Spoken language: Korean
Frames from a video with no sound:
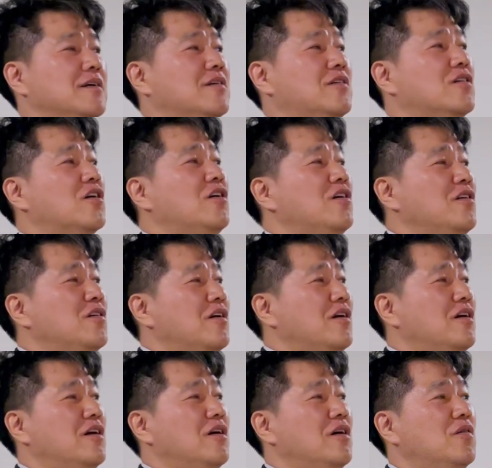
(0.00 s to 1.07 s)
그러,
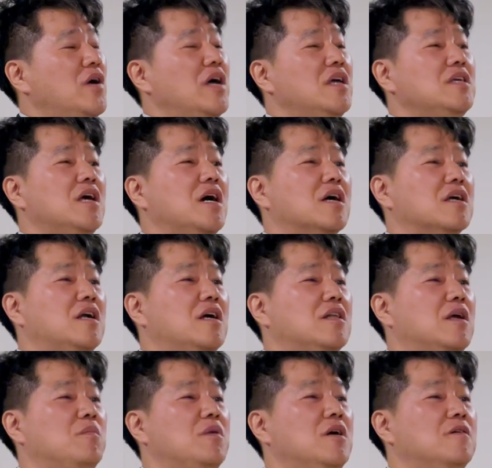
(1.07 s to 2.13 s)
어, 왜 이야기를
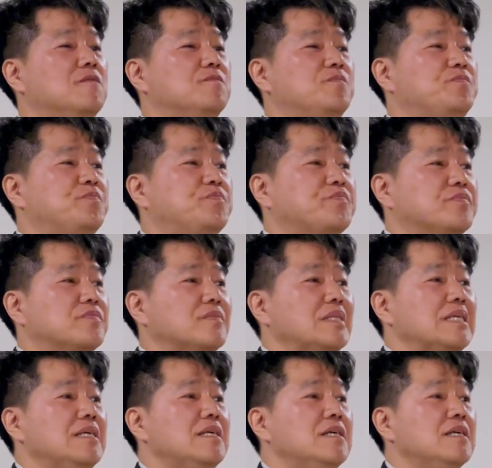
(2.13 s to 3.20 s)
하냐면
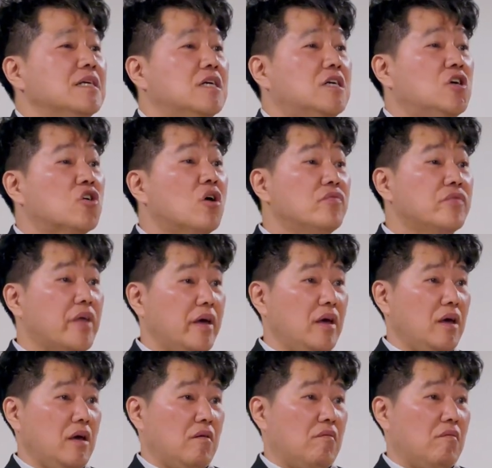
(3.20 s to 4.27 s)

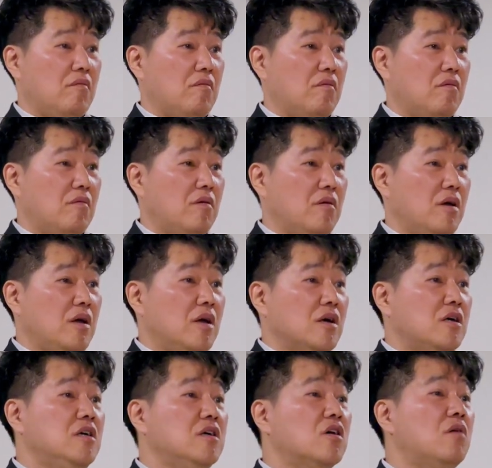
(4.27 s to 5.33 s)
그런데
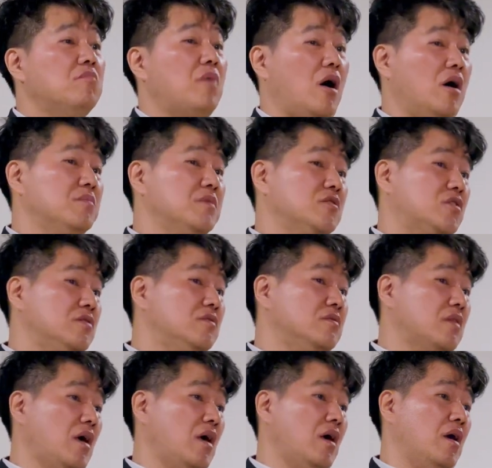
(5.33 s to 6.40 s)
그런 마음이
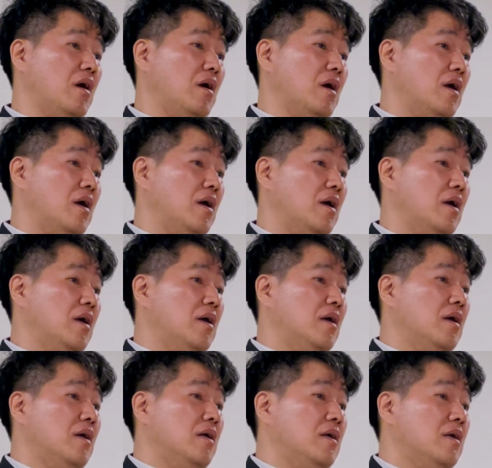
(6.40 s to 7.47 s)
드는데
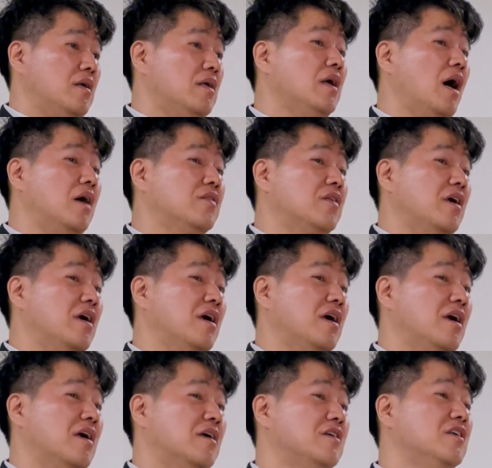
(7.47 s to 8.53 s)
이
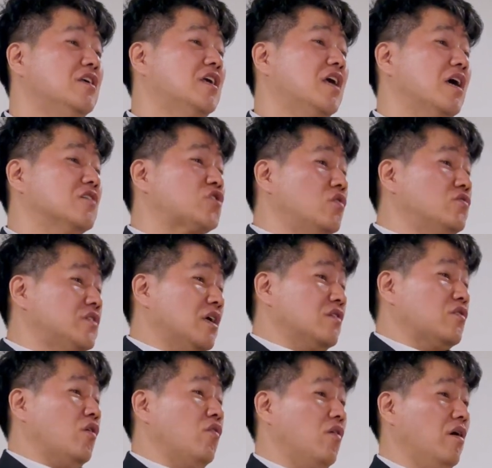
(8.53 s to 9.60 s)
안에 이게
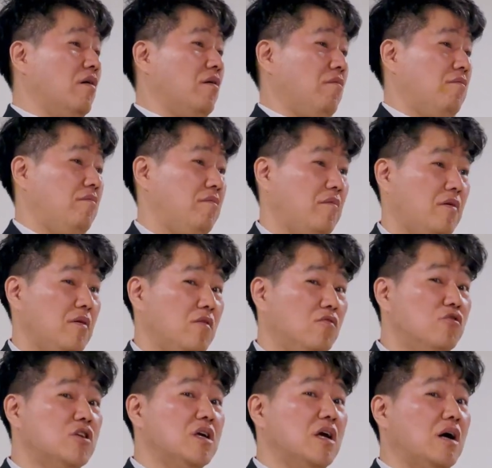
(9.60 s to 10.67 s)
전쟁터인 거예요.
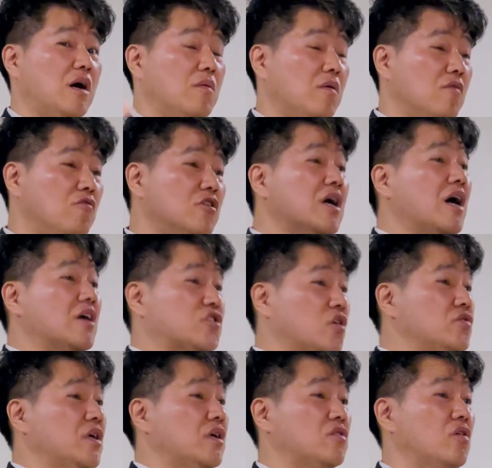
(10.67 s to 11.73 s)
우리 우리가
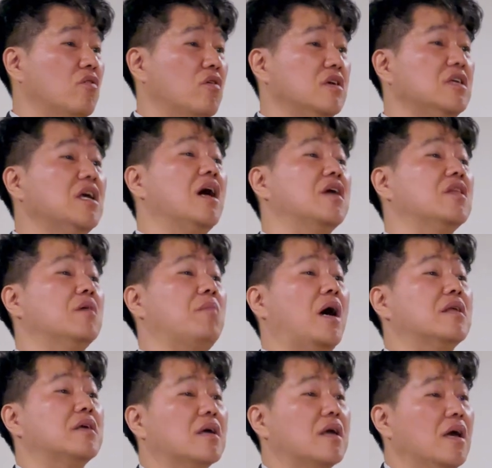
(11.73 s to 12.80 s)
전쟁이 튼 거야. 이 안에
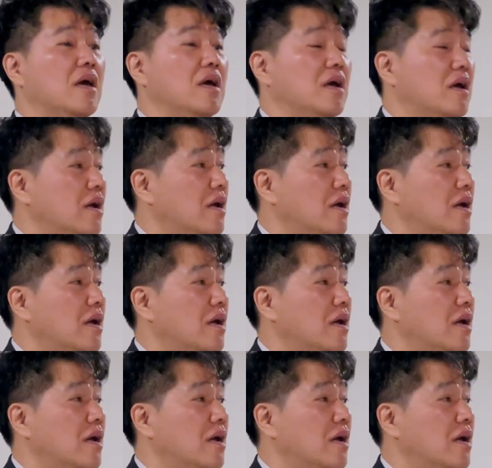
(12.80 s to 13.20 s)
만약에